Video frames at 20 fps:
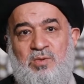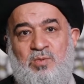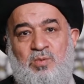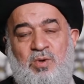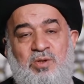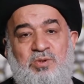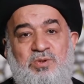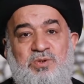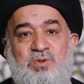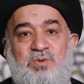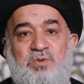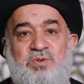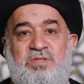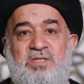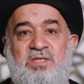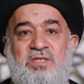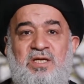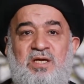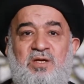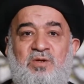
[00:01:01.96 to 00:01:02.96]

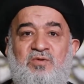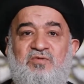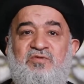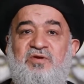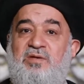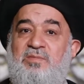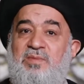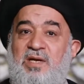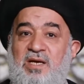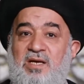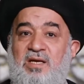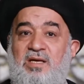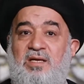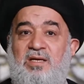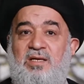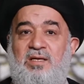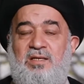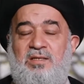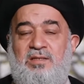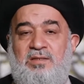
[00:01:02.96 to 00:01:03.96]
وخصوصا نحن في
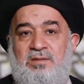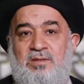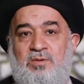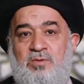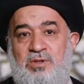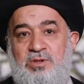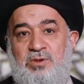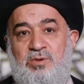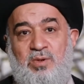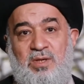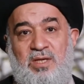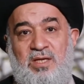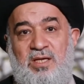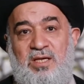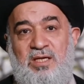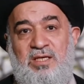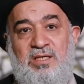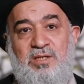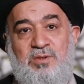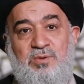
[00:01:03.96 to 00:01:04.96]
بلاء
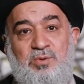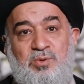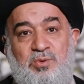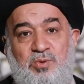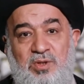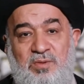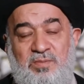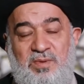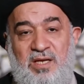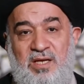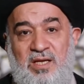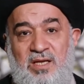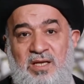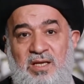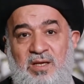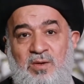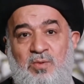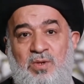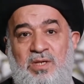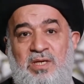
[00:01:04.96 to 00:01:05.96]
والدعاء يرد
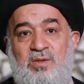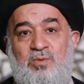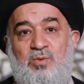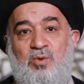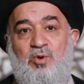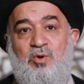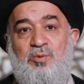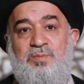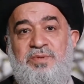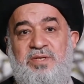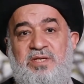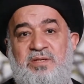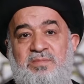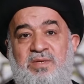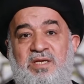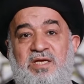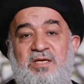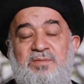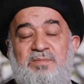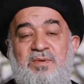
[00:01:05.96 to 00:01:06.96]
البلاء ولو
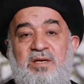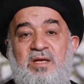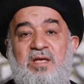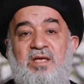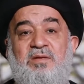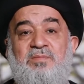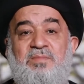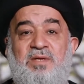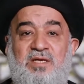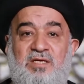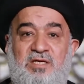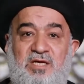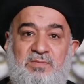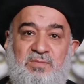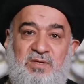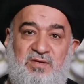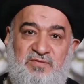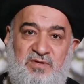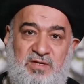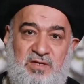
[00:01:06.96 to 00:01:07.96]
ابرم ابراما
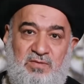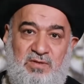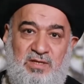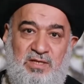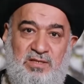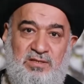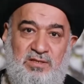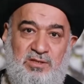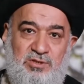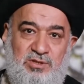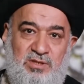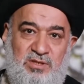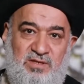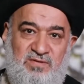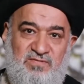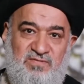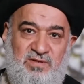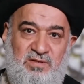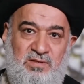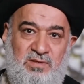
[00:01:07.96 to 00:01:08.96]
كما في الروايه
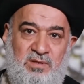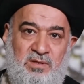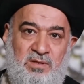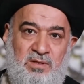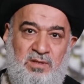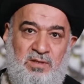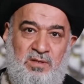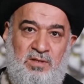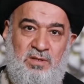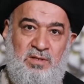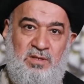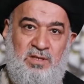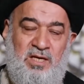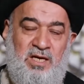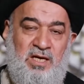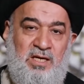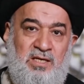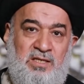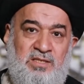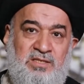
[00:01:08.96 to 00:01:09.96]
الشريفه
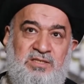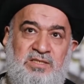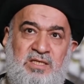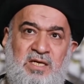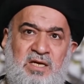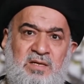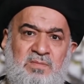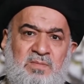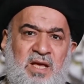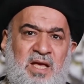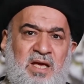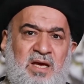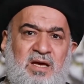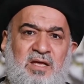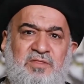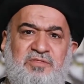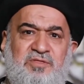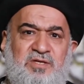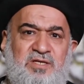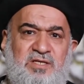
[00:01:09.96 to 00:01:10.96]
الإنسان مع
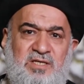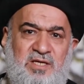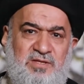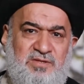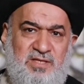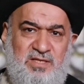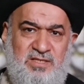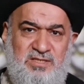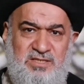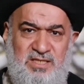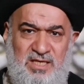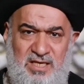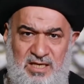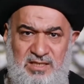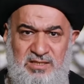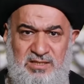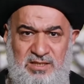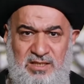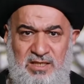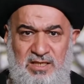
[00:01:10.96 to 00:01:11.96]
غض النظر
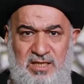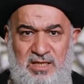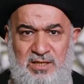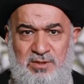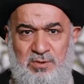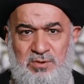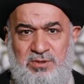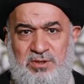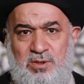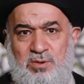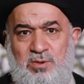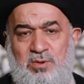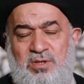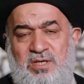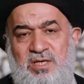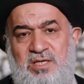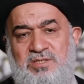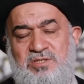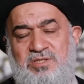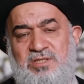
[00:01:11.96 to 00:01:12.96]
سأتي إلى نقطة
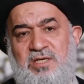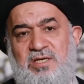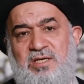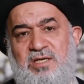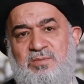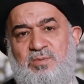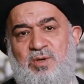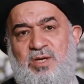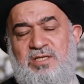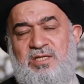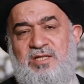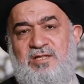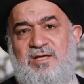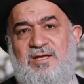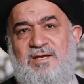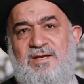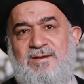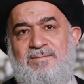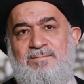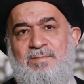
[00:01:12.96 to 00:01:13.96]
أخرى إن شاء الله بعد
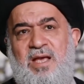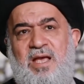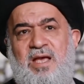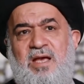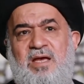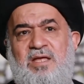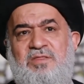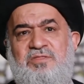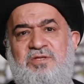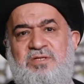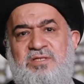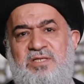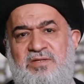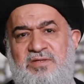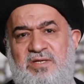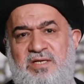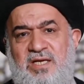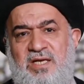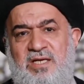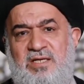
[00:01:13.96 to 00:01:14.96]
ذلك مع غض
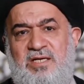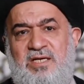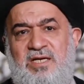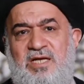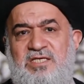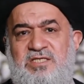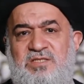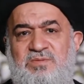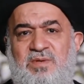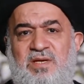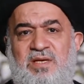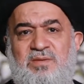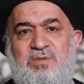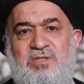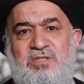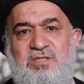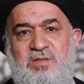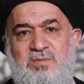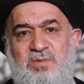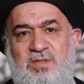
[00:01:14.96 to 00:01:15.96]
النظر عن الأسباب
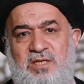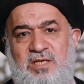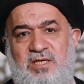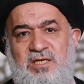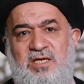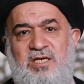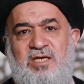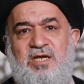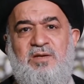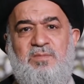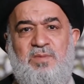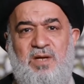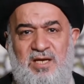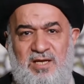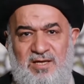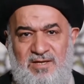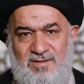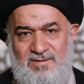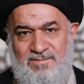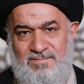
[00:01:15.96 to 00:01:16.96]
الطبيعية
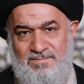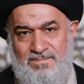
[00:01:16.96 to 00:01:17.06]
للبلاء